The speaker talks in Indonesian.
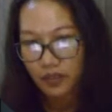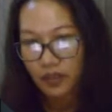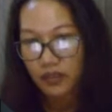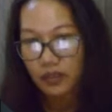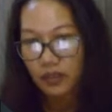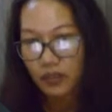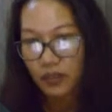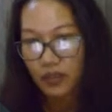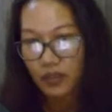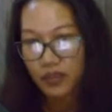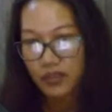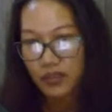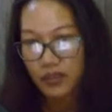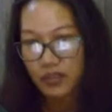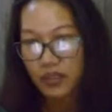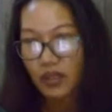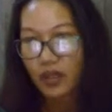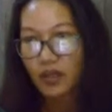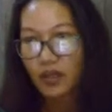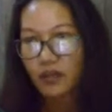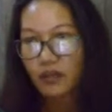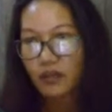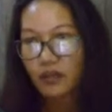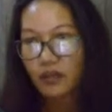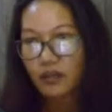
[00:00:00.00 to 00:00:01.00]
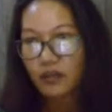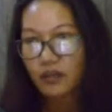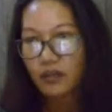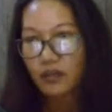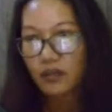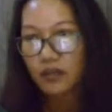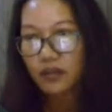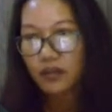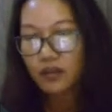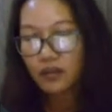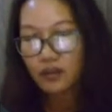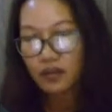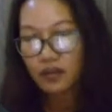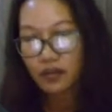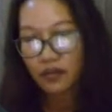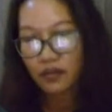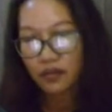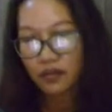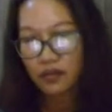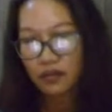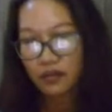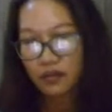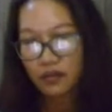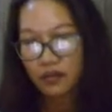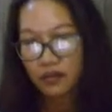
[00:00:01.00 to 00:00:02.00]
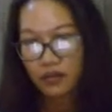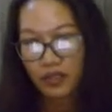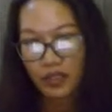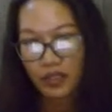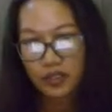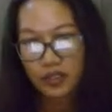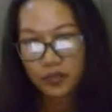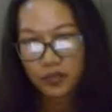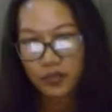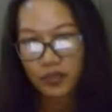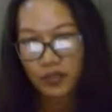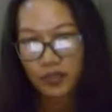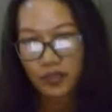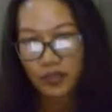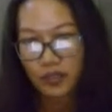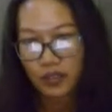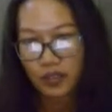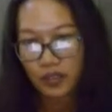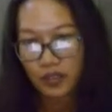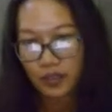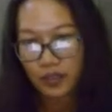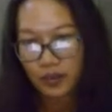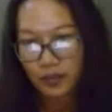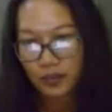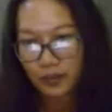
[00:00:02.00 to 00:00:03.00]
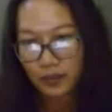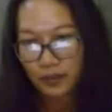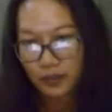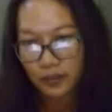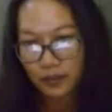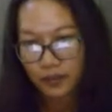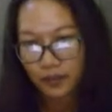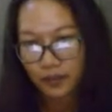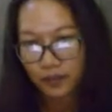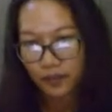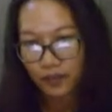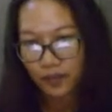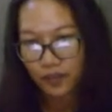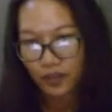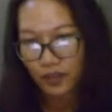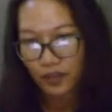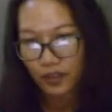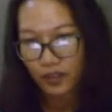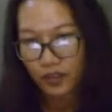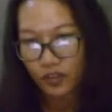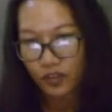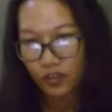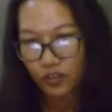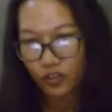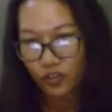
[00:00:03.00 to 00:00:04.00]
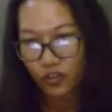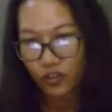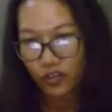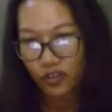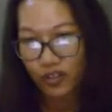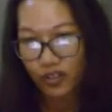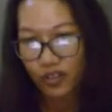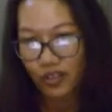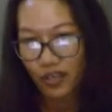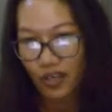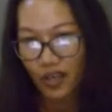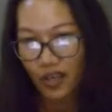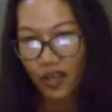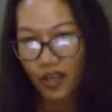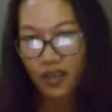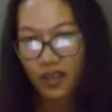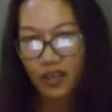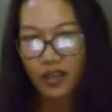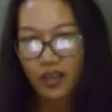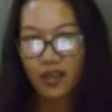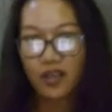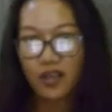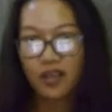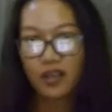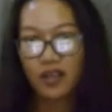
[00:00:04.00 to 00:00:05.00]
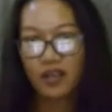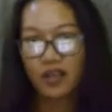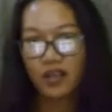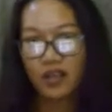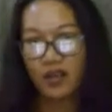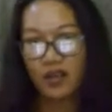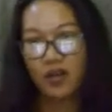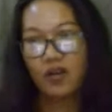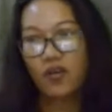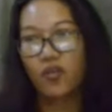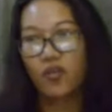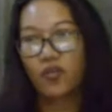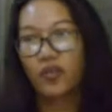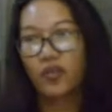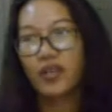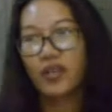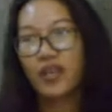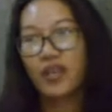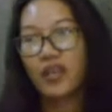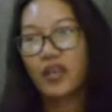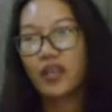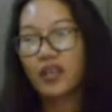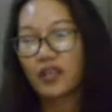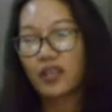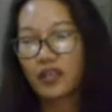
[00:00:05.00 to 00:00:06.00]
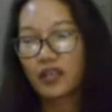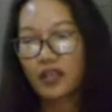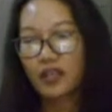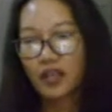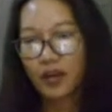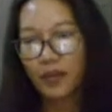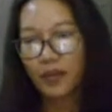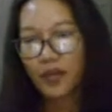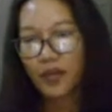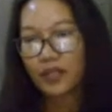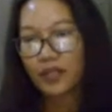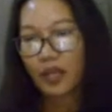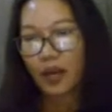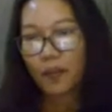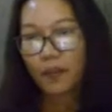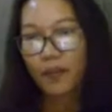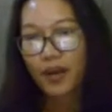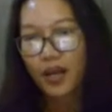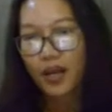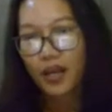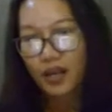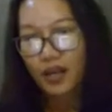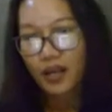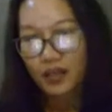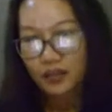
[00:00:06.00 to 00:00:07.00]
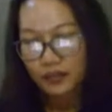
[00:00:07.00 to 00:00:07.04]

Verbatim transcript: terbaca nah seperti ini ini contohnya ya oke ini yang pertama